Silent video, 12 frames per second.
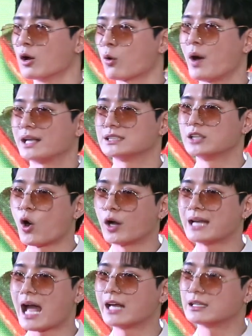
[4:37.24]
กว่าจะนอน
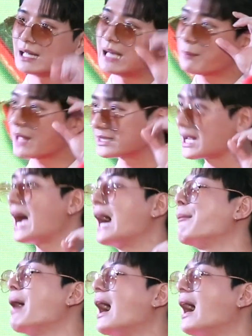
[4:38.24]
ได้ได้รับยาชา
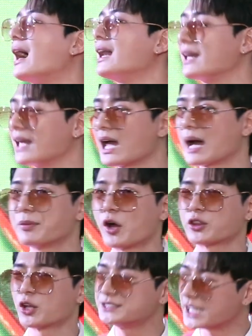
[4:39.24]
มาอะไรเงี้ยครับนอน
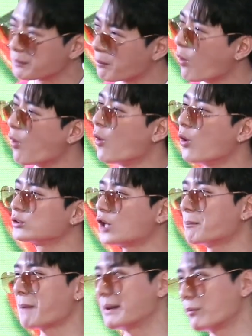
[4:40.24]
ตอน7จ็ดโมงตอ
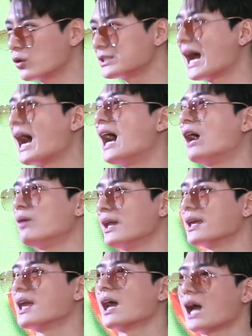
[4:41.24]
น8ปดโมงเช้าอะไร
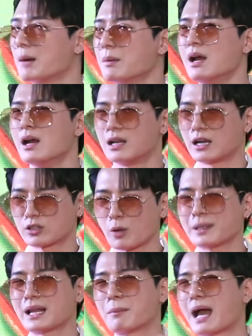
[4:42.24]
เงี้ยครับแล้วเราต้อง
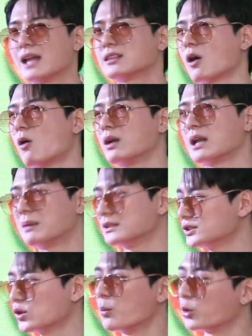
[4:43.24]
ไปทำงานต่อเนี่ยมัน
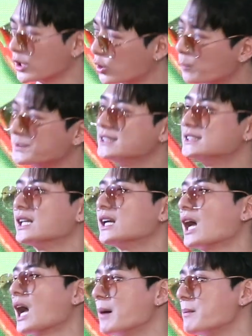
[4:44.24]
ส่งผลกระทบจริง
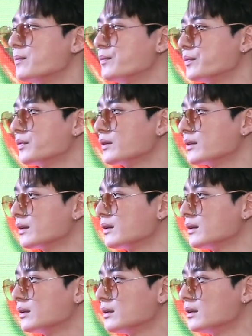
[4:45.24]
ๆ ครับ
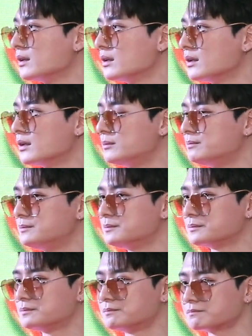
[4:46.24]
วิธีการรักษา